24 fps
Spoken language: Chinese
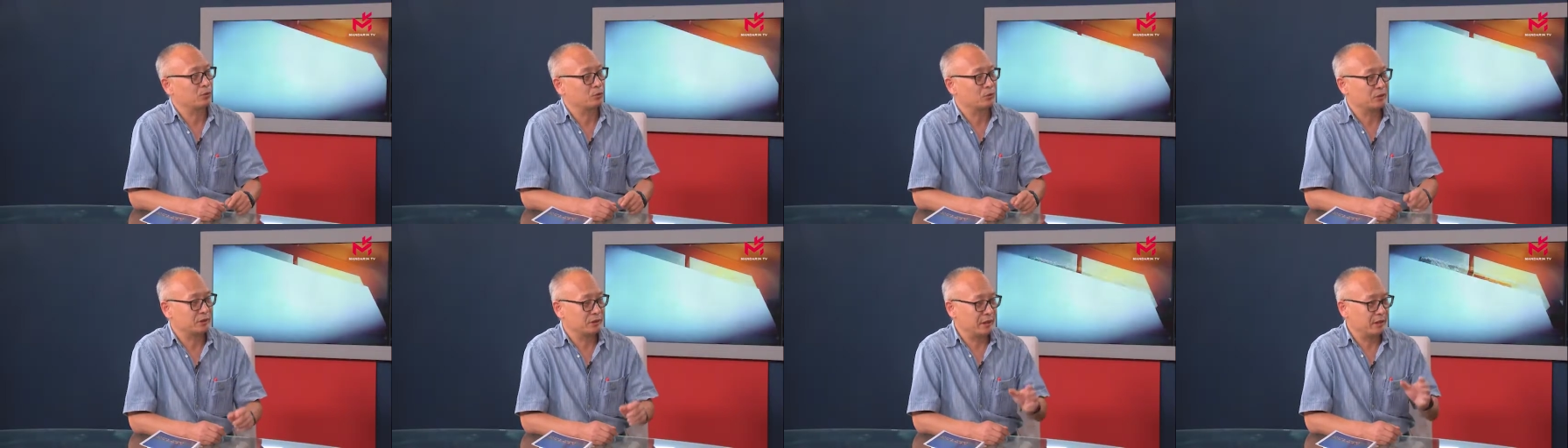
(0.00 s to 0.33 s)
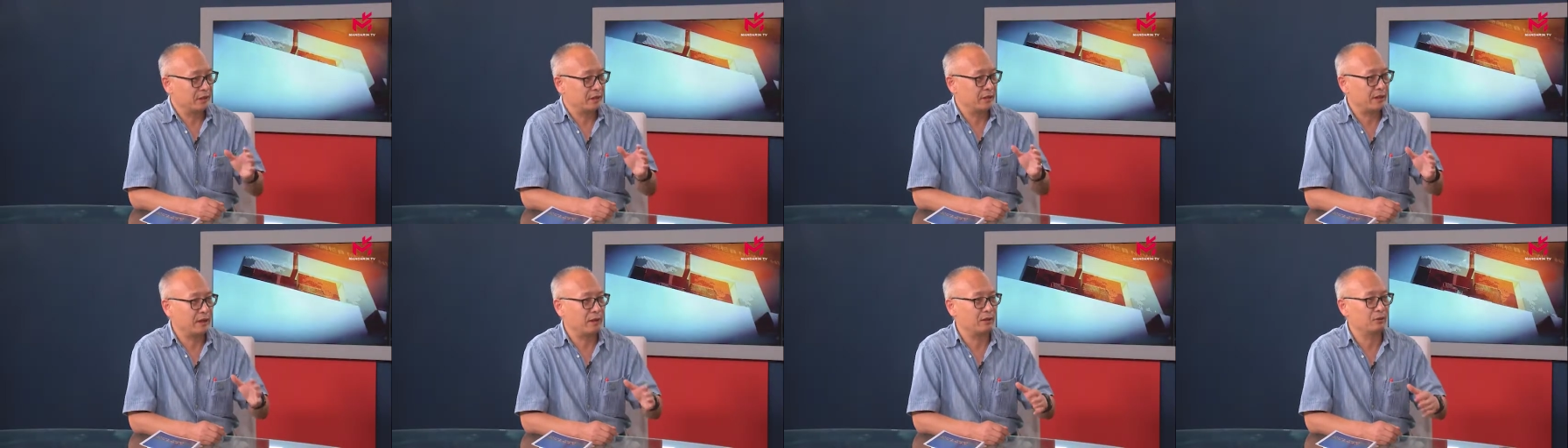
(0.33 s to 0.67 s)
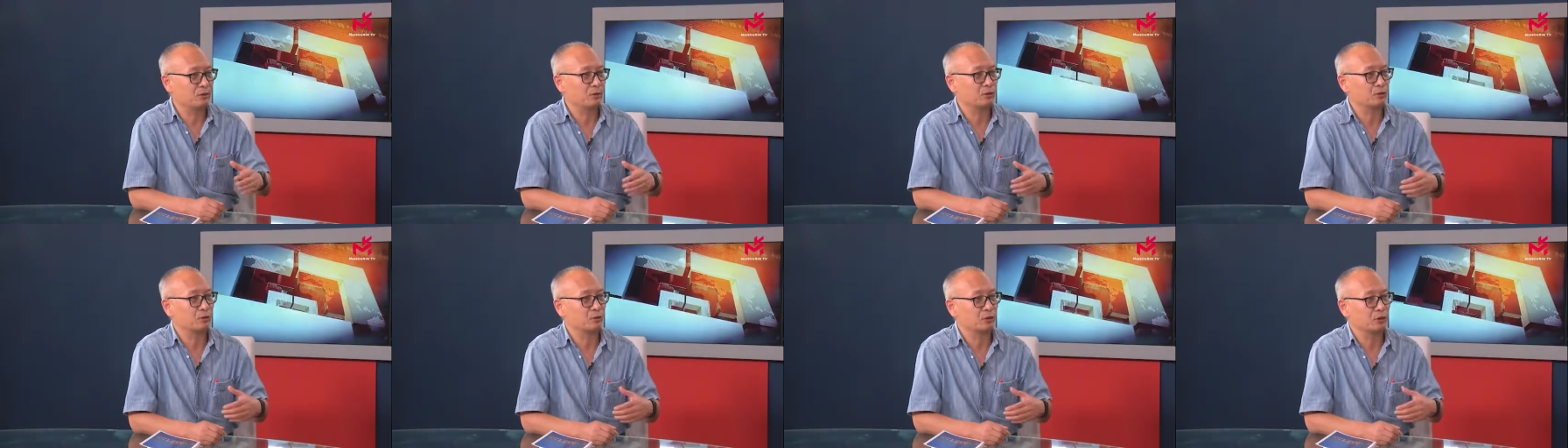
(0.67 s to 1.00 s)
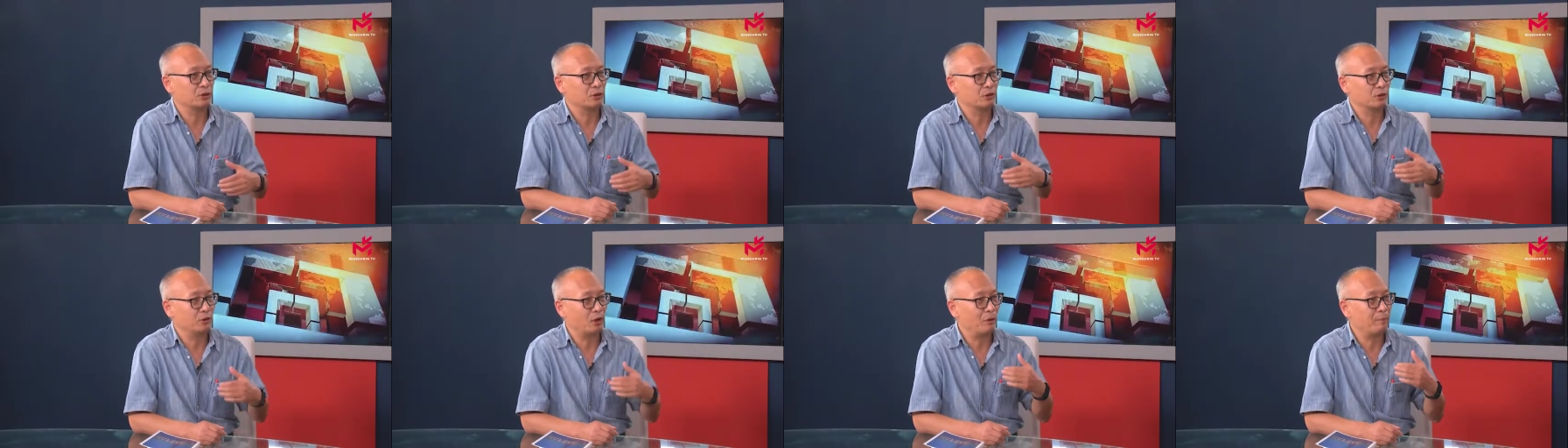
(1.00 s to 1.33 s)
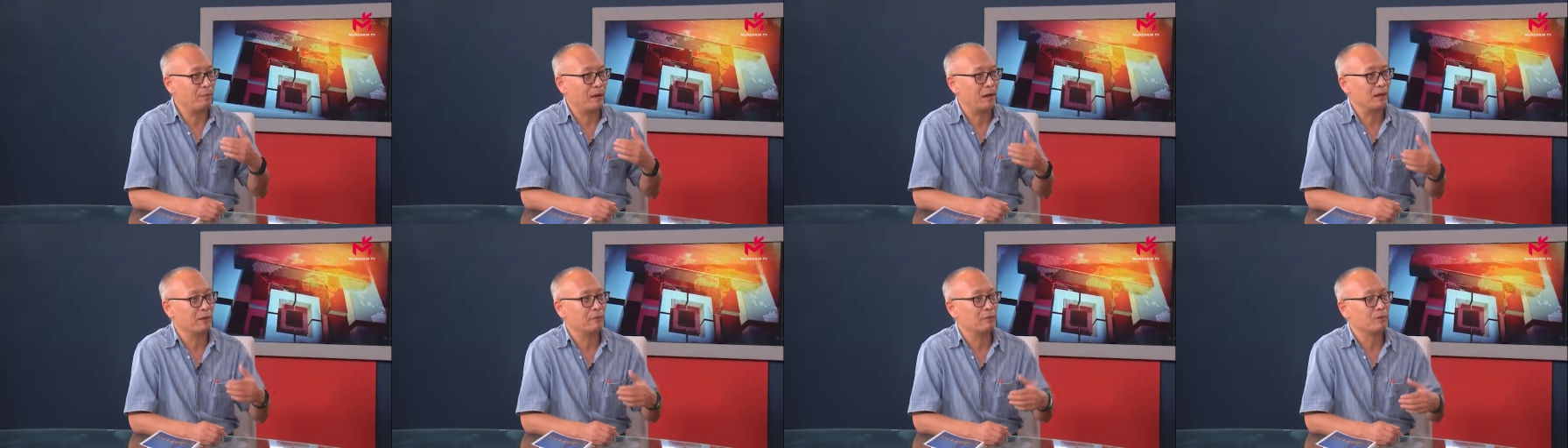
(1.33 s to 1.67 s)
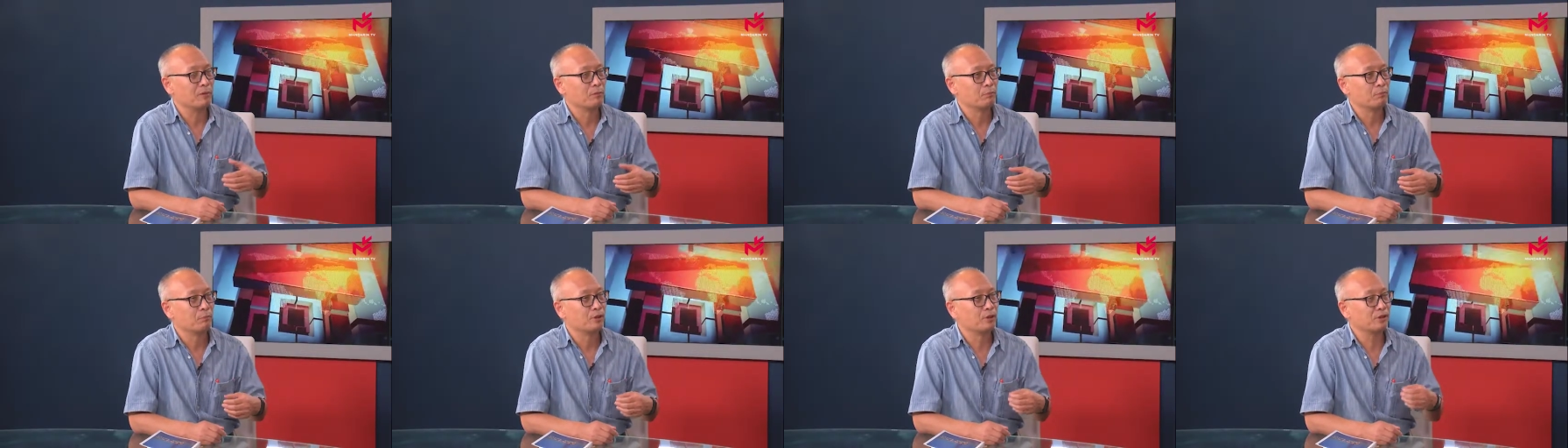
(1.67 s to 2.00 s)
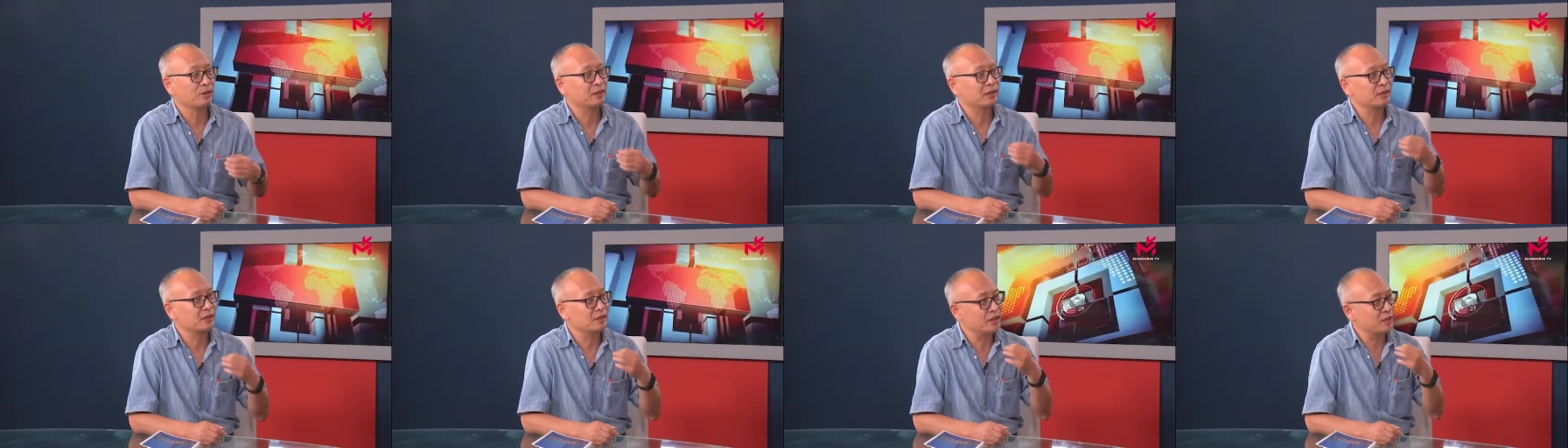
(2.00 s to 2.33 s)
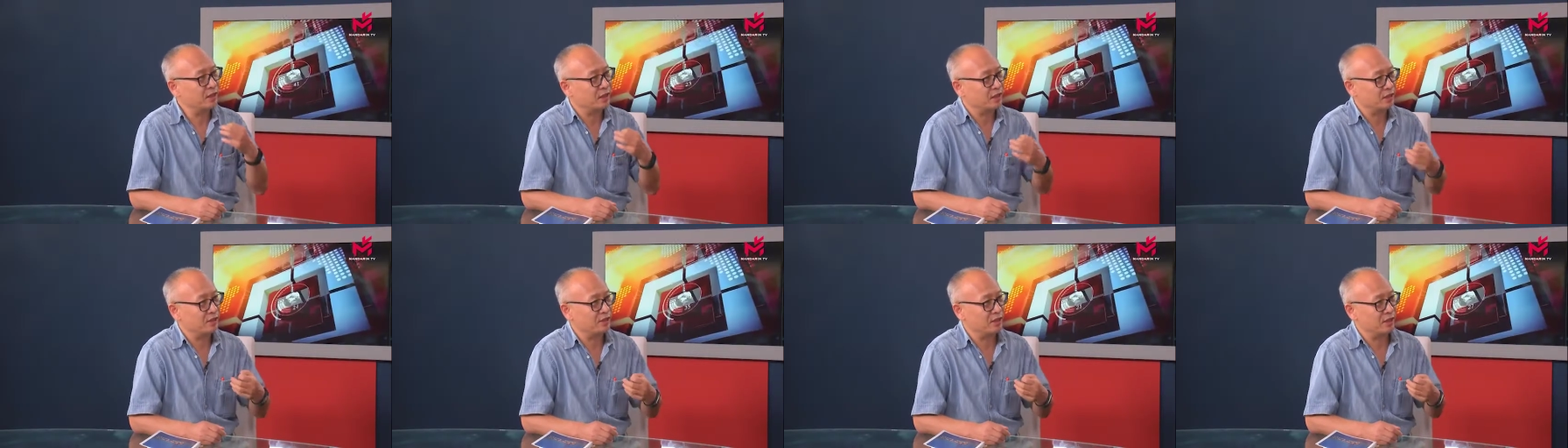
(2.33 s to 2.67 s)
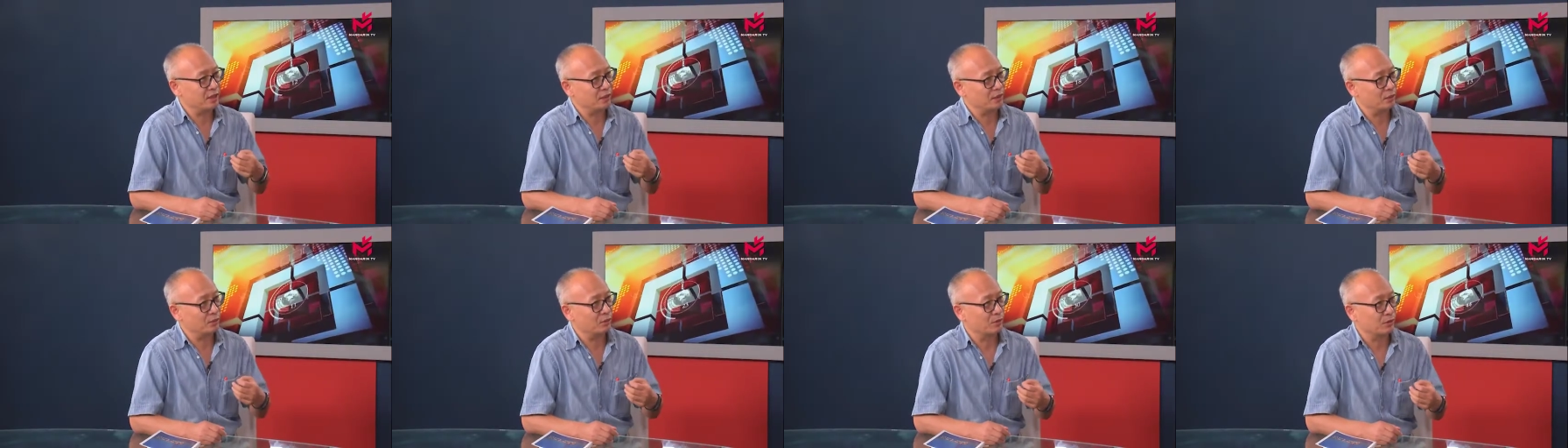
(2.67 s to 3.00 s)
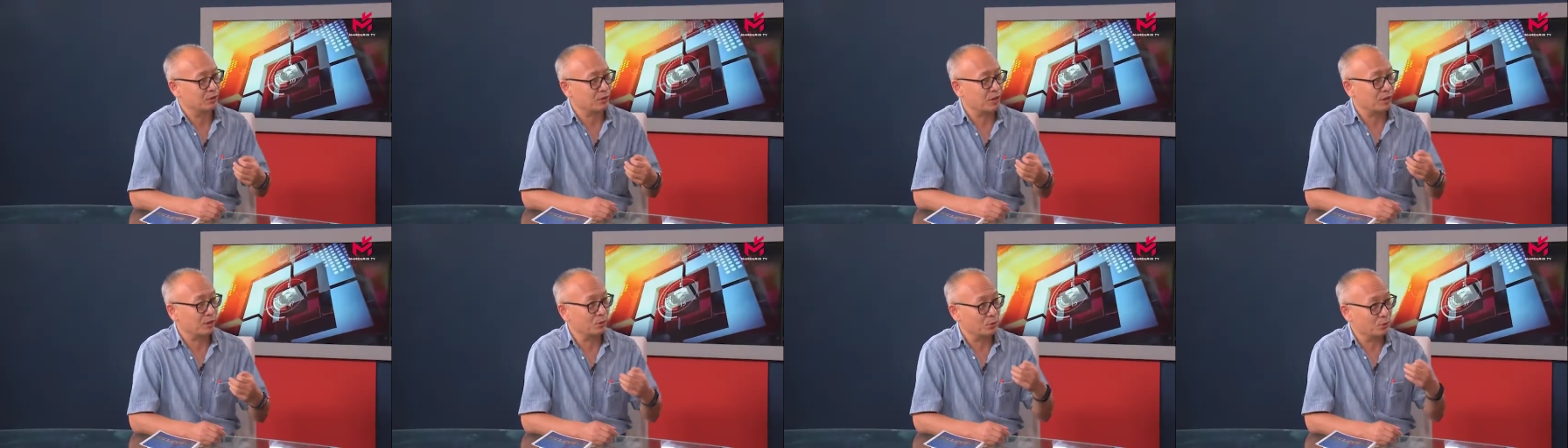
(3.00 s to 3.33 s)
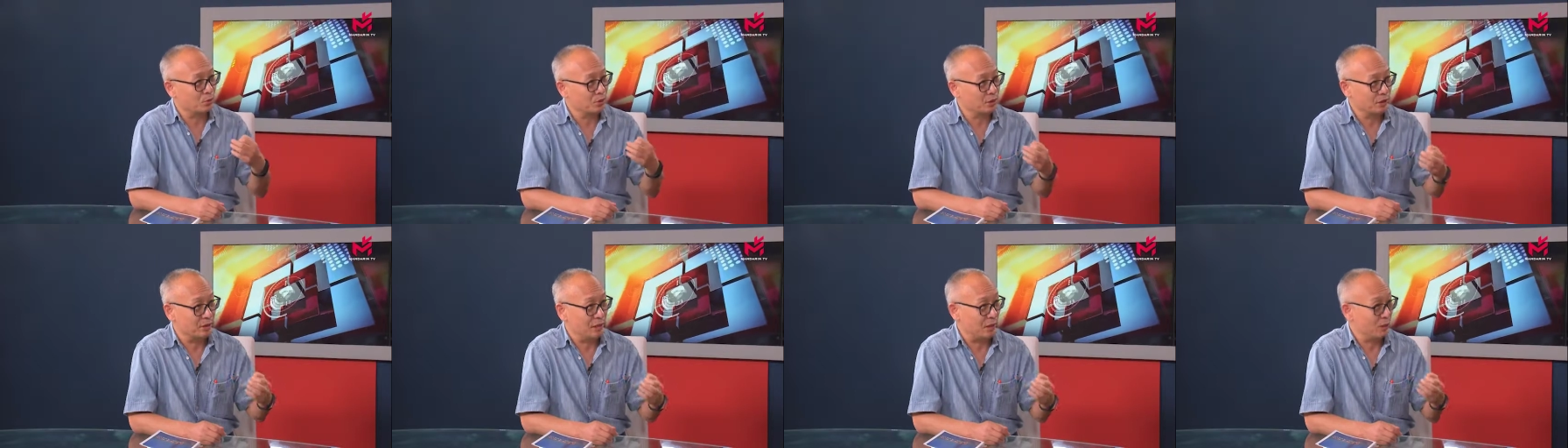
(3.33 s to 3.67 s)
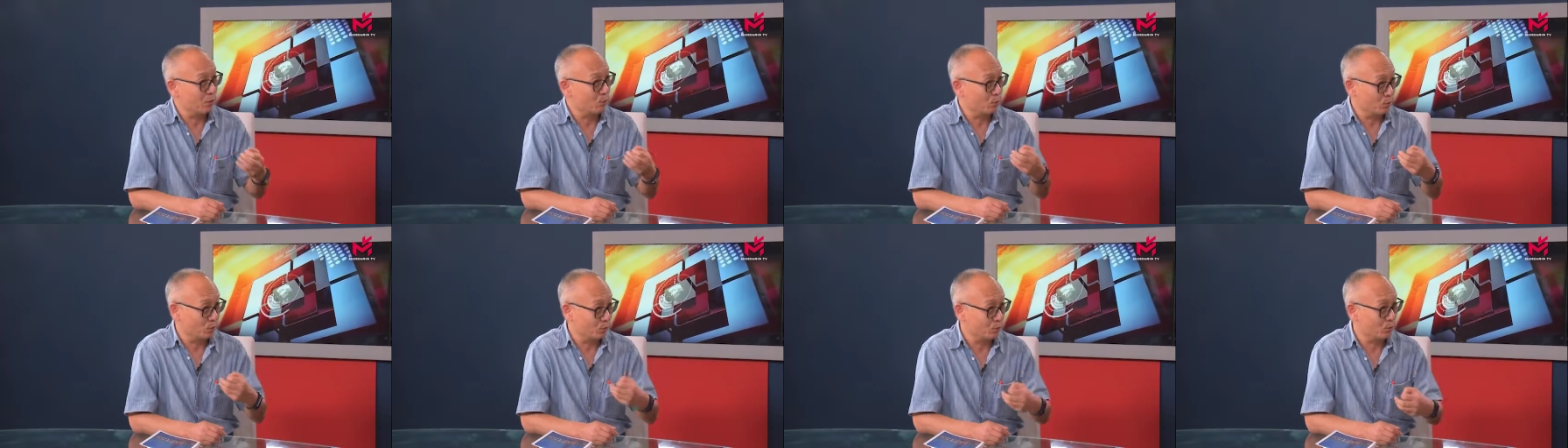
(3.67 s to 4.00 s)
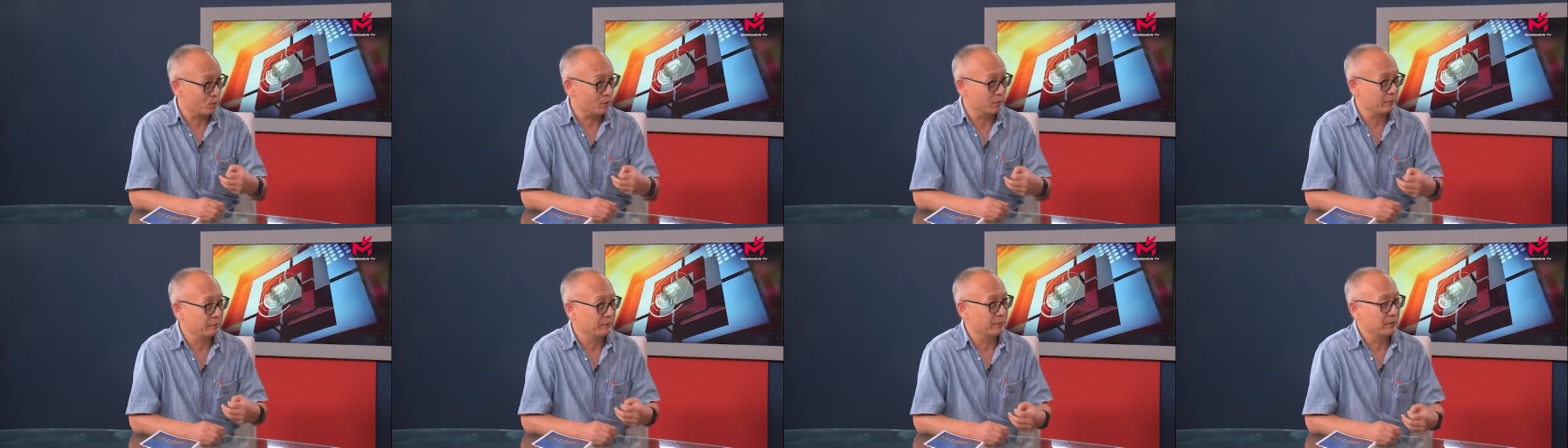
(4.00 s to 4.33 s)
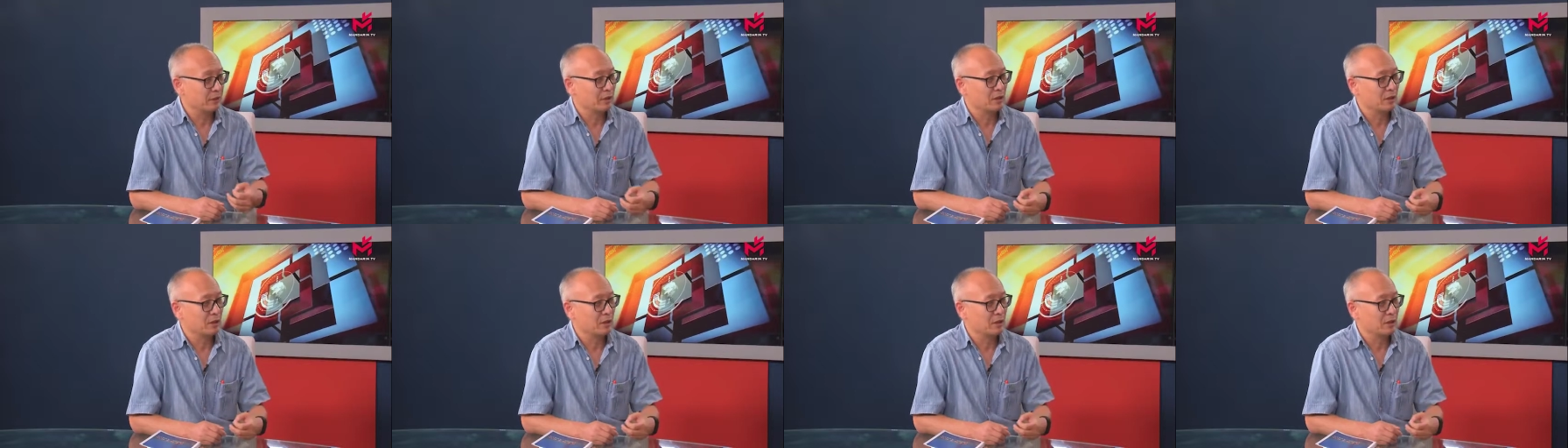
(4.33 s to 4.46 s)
如果这一天就是老板不能以任何借口让工人来工作。